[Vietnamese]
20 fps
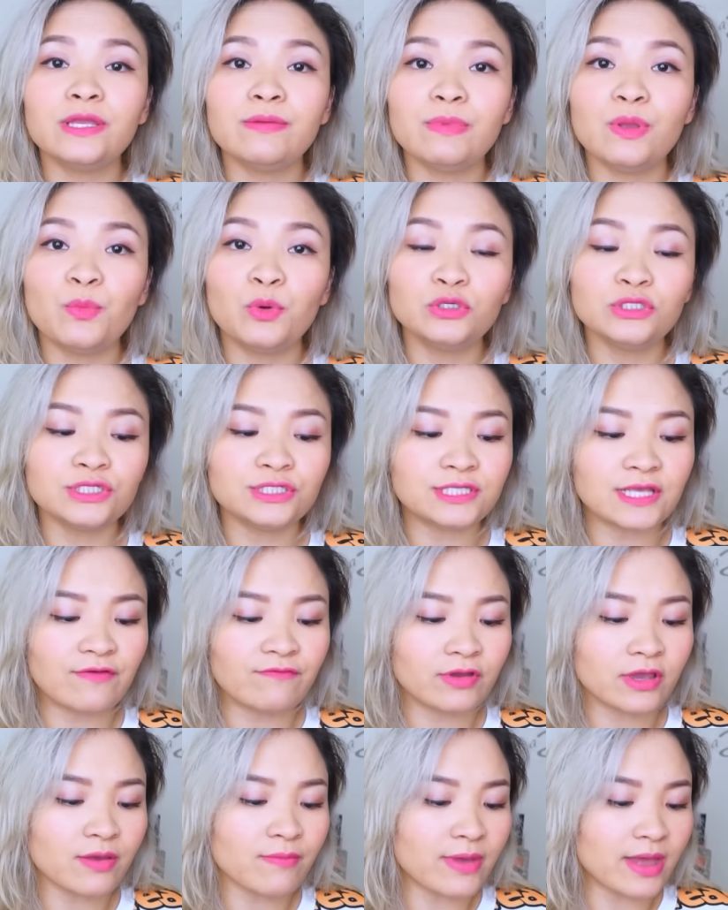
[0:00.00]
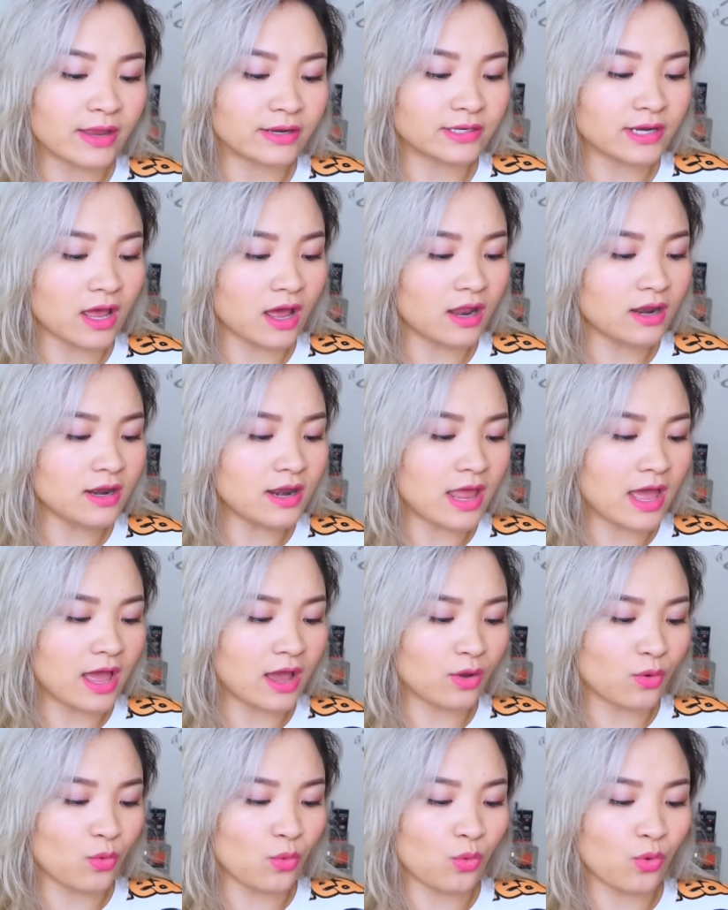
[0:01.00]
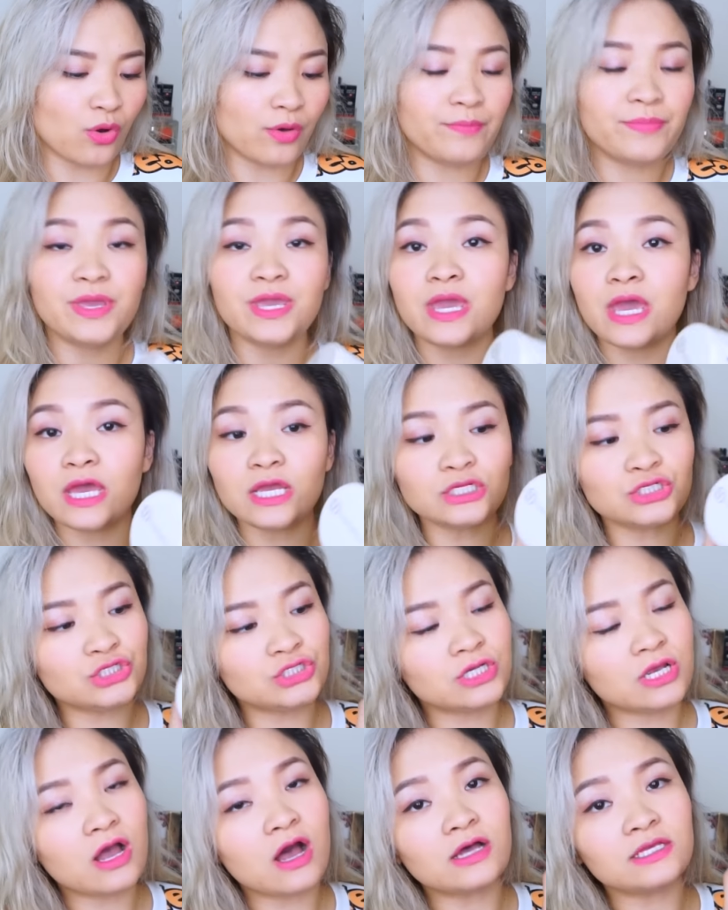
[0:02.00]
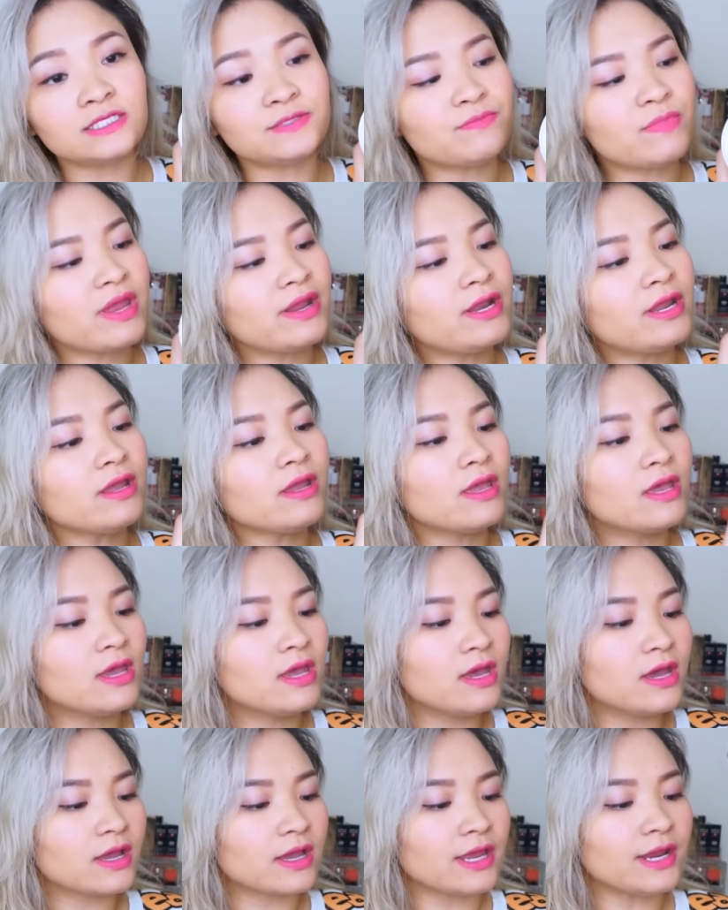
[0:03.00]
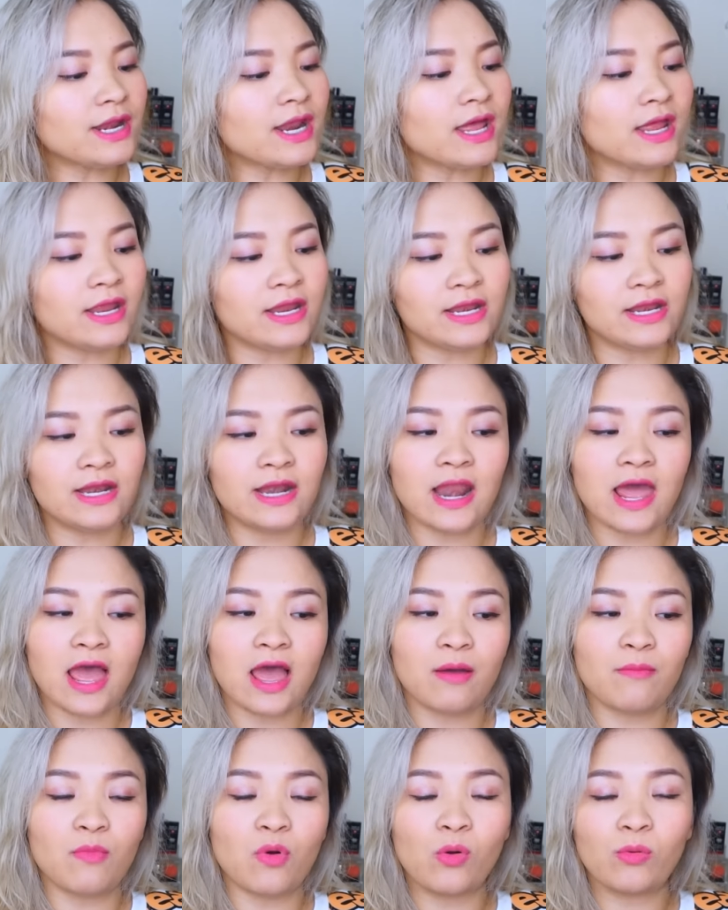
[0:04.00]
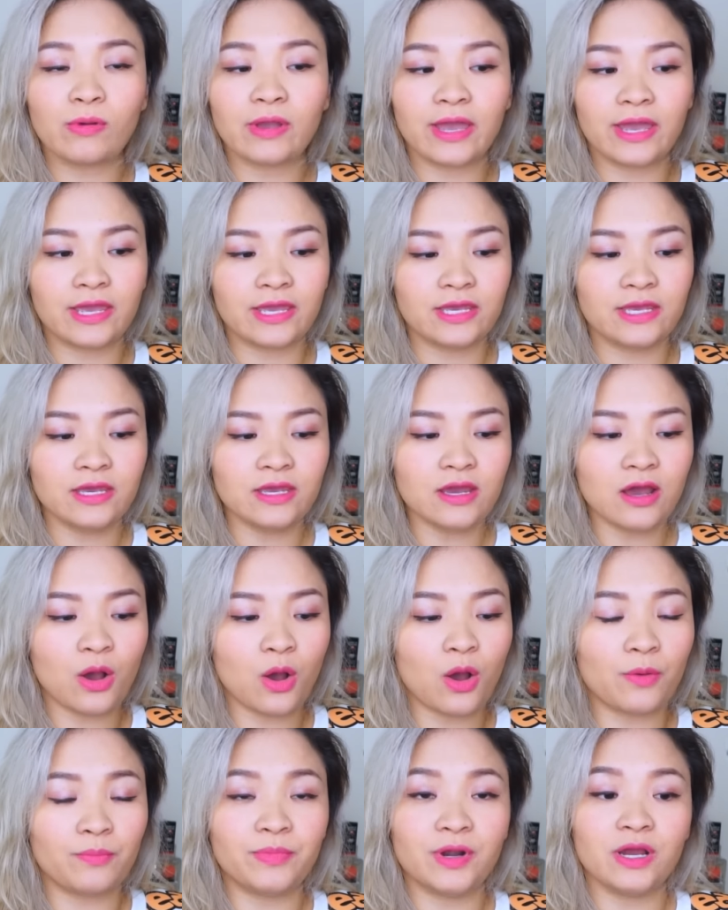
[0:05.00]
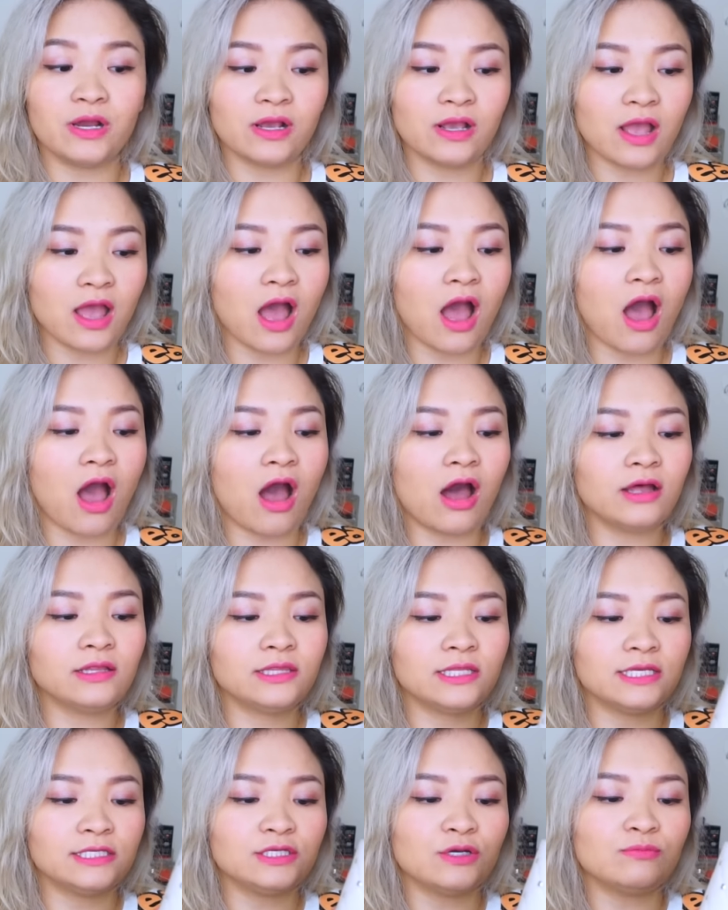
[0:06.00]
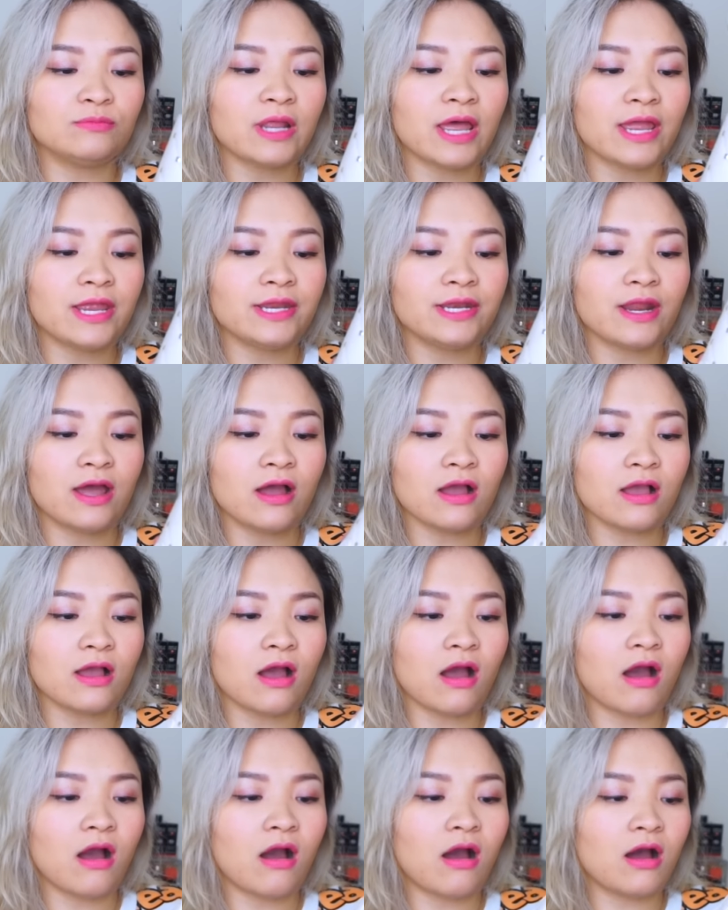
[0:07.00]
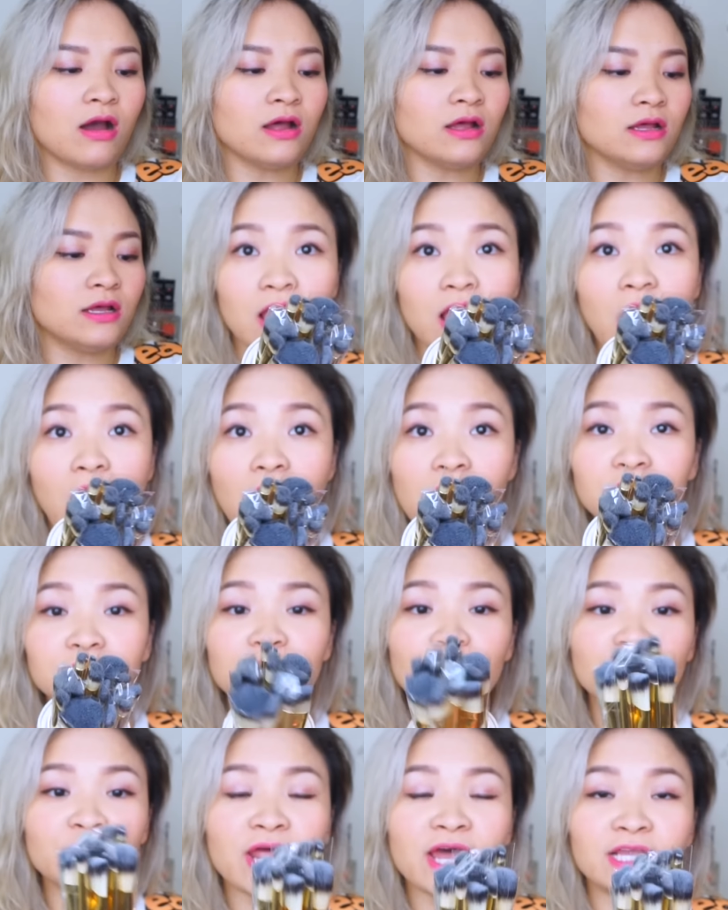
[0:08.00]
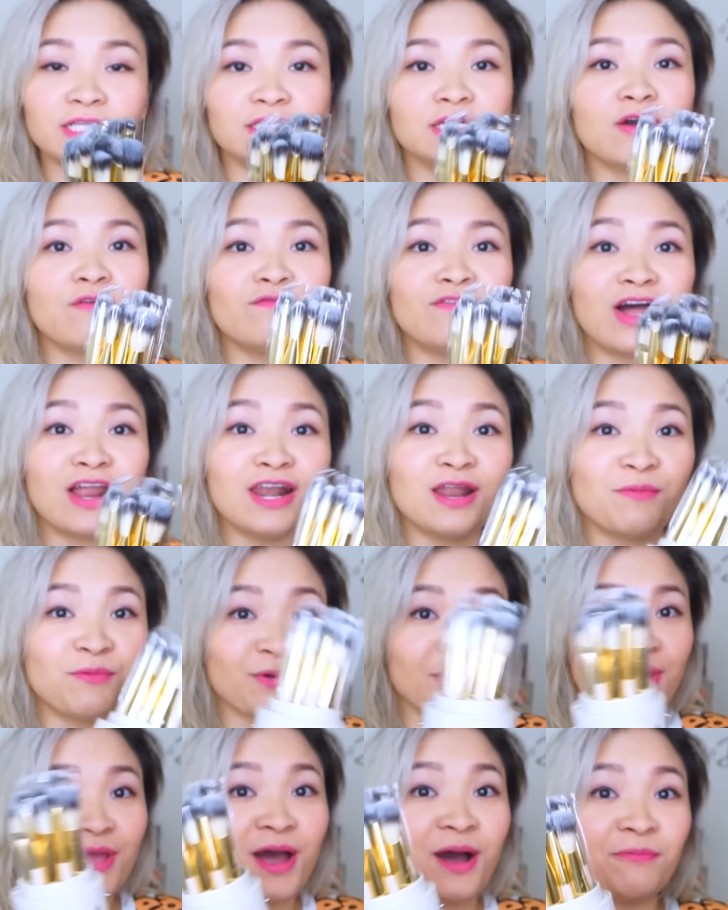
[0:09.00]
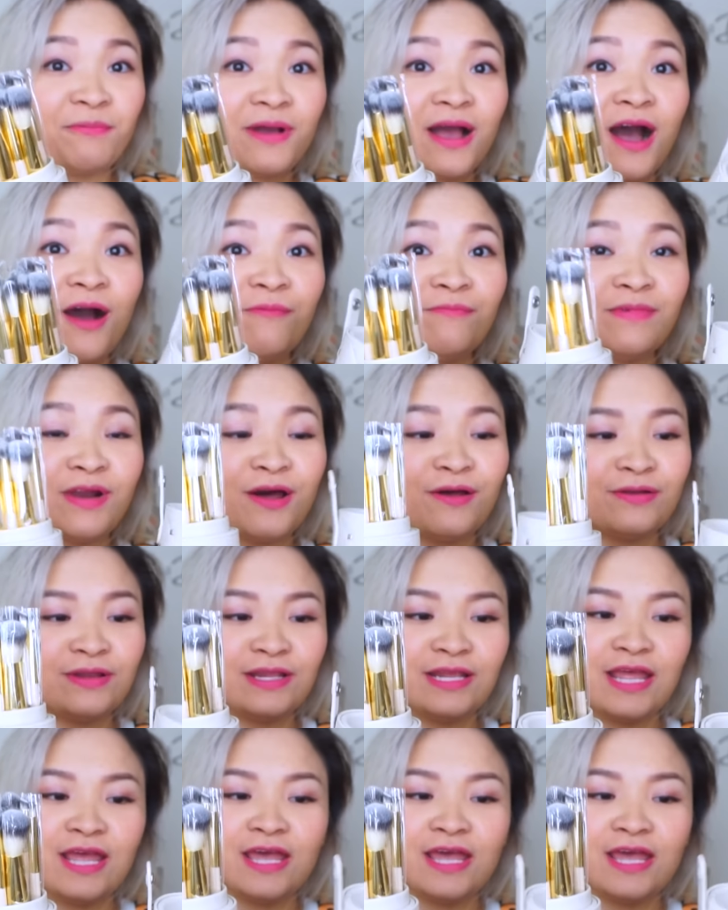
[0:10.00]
tiên Bi muốn chia sẻ với các bạn đó là của BH Cosmetic cái này là một cái hộp đựng cọ thì trong đây nó có cọ ở trong đây chứ không phải là một cái hộp không đâu